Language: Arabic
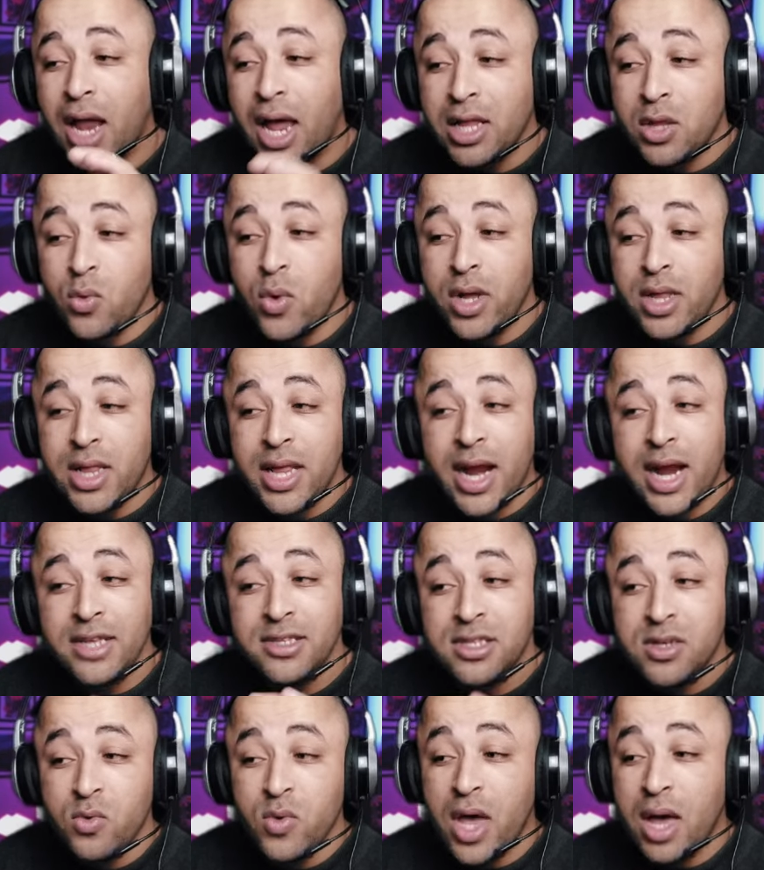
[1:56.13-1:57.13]
الخطوات اللي راح
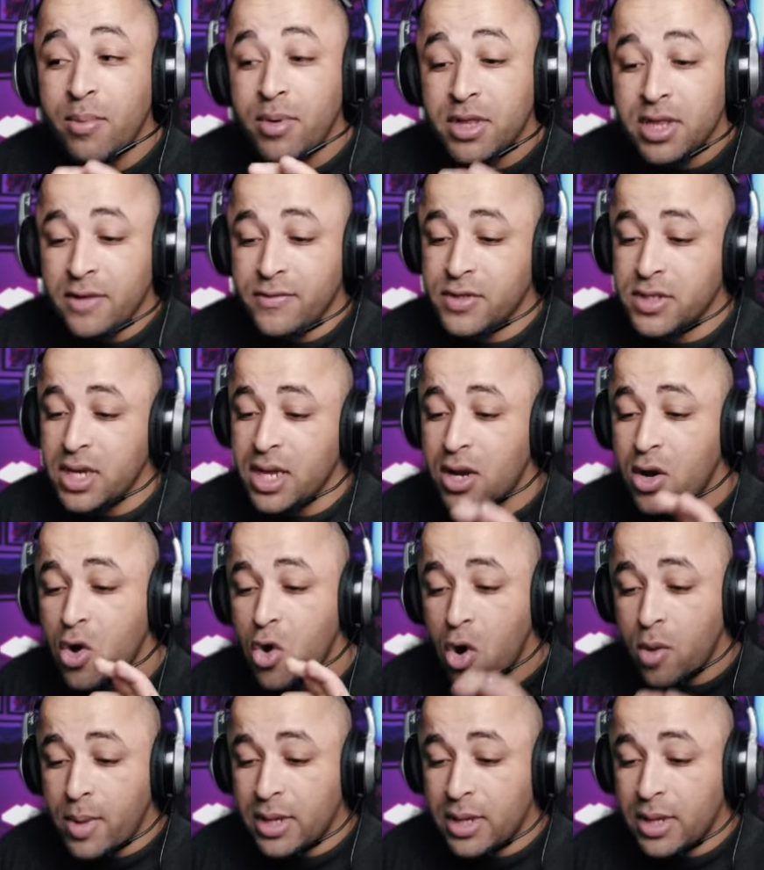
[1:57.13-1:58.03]
نسويها بالتفصيل